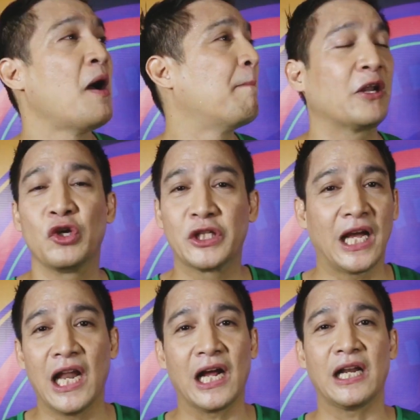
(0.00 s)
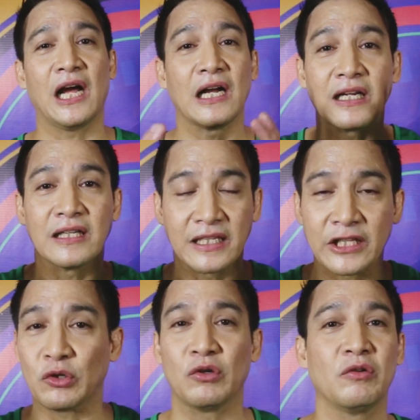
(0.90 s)
manood ka lang ng
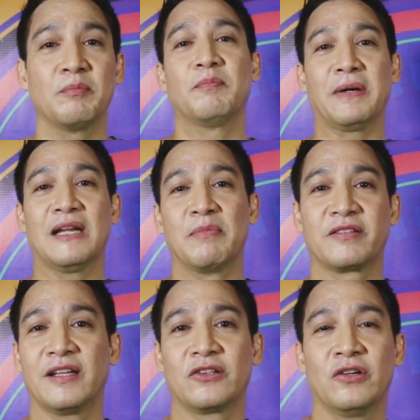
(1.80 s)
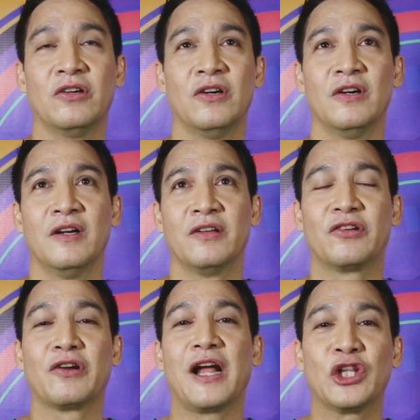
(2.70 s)
nitong palabas na to,
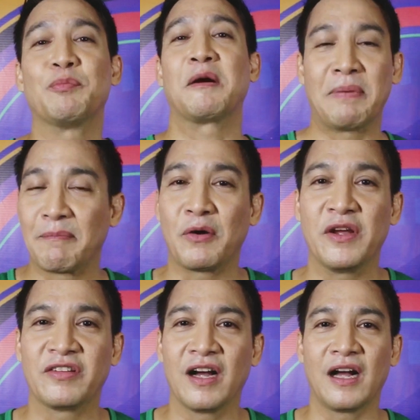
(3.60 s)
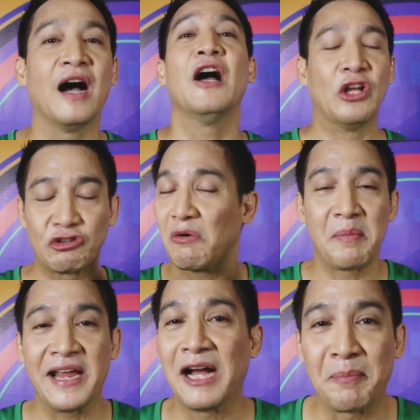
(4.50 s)
sigurado magpapawisan ka,
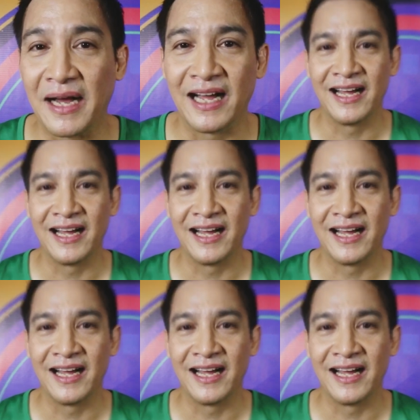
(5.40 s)
sumabay ka pa.